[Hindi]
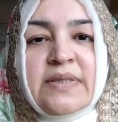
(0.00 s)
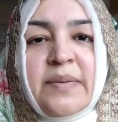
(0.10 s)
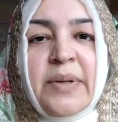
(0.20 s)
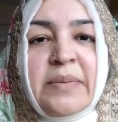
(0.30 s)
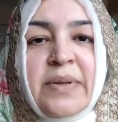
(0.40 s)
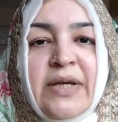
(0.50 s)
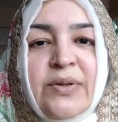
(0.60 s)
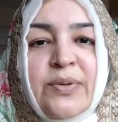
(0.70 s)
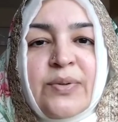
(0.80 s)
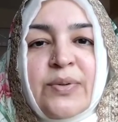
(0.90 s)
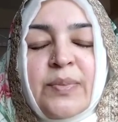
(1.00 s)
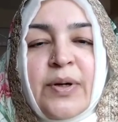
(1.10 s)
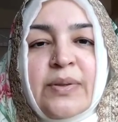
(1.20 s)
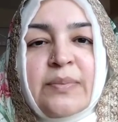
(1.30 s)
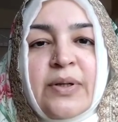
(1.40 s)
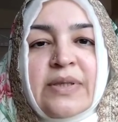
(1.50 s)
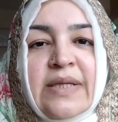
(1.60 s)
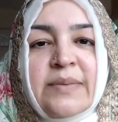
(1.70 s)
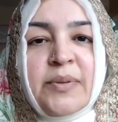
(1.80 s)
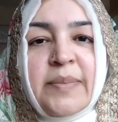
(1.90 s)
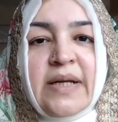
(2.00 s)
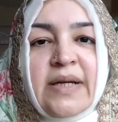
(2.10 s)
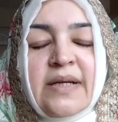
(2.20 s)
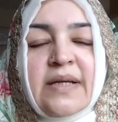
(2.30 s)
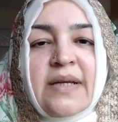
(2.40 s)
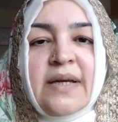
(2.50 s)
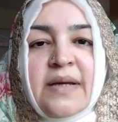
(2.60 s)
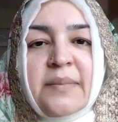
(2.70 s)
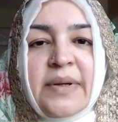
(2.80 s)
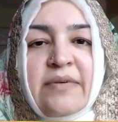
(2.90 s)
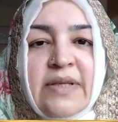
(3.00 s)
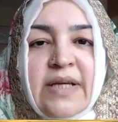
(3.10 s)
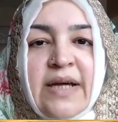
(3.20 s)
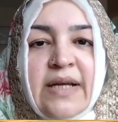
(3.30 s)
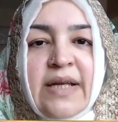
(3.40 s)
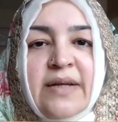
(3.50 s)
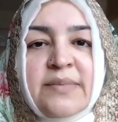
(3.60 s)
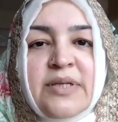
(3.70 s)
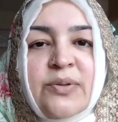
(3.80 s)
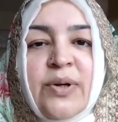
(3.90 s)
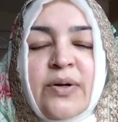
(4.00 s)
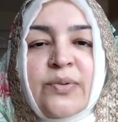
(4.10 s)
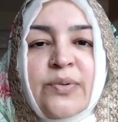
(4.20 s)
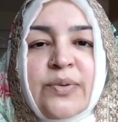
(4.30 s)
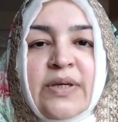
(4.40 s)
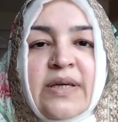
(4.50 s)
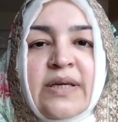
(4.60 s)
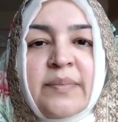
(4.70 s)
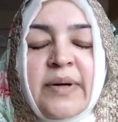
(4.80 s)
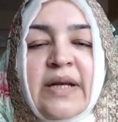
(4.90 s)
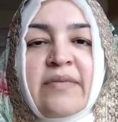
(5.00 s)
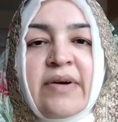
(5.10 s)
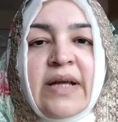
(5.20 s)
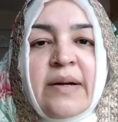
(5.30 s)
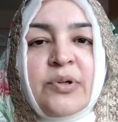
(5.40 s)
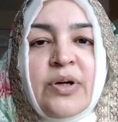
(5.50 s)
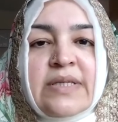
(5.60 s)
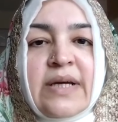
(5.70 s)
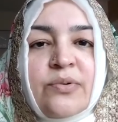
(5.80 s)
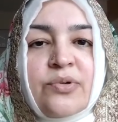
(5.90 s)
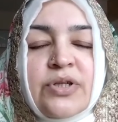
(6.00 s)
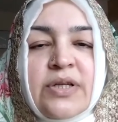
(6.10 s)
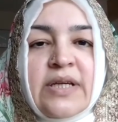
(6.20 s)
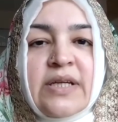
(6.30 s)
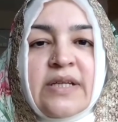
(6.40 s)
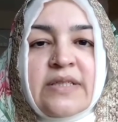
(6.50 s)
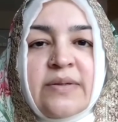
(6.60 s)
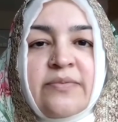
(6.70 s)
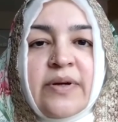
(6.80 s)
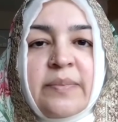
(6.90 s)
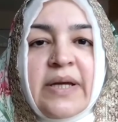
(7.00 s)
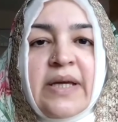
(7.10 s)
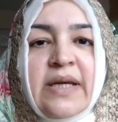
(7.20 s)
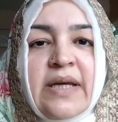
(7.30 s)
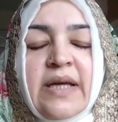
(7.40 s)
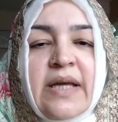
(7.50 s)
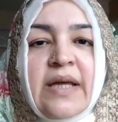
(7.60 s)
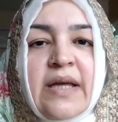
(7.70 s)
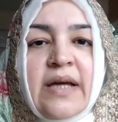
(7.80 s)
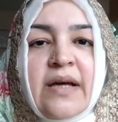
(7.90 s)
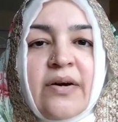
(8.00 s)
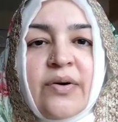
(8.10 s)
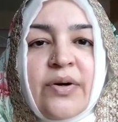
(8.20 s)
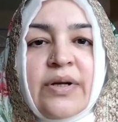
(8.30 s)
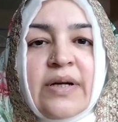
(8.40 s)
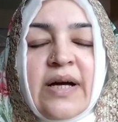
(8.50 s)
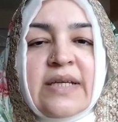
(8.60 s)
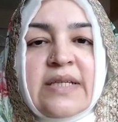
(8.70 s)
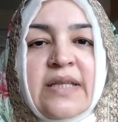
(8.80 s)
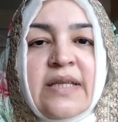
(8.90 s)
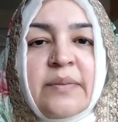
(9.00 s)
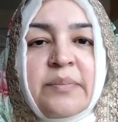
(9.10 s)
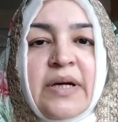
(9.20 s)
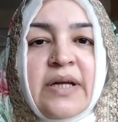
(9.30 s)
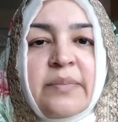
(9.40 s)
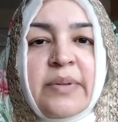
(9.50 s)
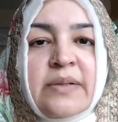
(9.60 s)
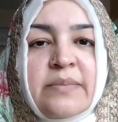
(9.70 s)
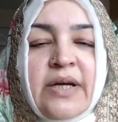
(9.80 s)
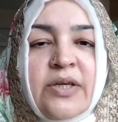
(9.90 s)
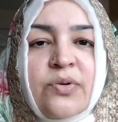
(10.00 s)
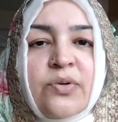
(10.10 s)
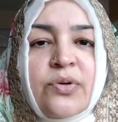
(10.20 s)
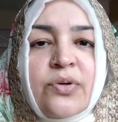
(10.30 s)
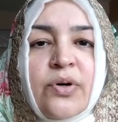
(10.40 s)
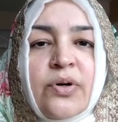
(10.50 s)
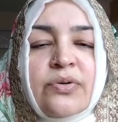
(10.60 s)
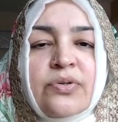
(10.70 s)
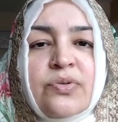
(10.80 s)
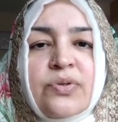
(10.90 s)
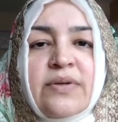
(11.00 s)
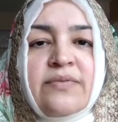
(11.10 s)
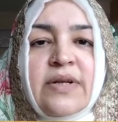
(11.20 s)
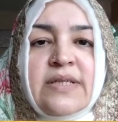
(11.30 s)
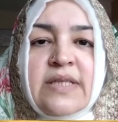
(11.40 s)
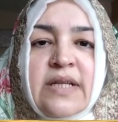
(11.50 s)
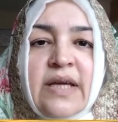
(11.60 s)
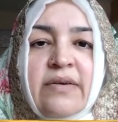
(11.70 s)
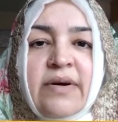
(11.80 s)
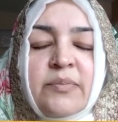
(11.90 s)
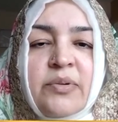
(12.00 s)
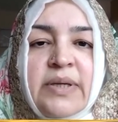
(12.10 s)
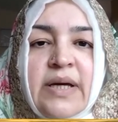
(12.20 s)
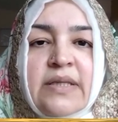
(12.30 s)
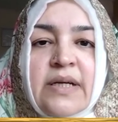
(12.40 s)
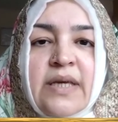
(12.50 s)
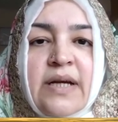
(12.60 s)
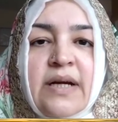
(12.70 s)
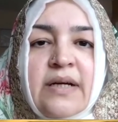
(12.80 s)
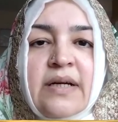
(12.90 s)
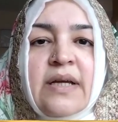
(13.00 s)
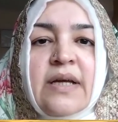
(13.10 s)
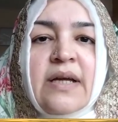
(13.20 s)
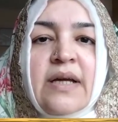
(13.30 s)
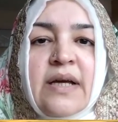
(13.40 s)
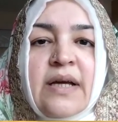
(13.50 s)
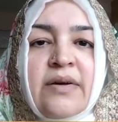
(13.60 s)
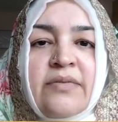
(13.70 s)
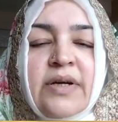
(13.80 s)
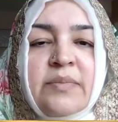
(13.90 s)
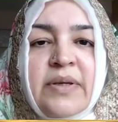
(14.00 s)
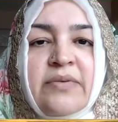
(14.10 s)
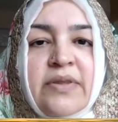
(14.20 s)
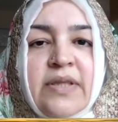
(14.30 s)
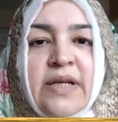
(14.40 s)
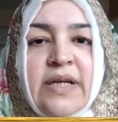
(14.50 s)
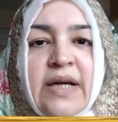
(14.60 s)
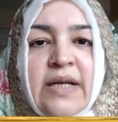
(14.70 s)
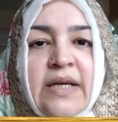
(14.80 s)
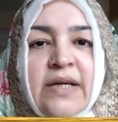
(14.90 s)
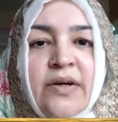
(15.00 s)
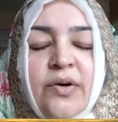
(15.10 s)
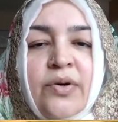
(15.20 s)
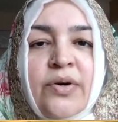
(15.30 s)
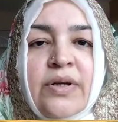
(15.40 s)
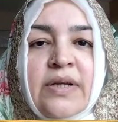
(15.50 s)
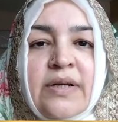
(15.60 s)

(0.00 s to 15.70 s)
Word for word: सब बहन भाइयों को बहुत बहुत ईद मुबारक परवरदिगार आलम से दुआ गो हूँ कि पालने वाला आपको हज़ारों खुशियाँ देखने नसीब फरमाए और आज के दिन अपने गरीब बहन भाइयों को और खसूस फ़लस्तीन के आवाम को भी याद रखिएगा वक्त पे फितर निकालिए और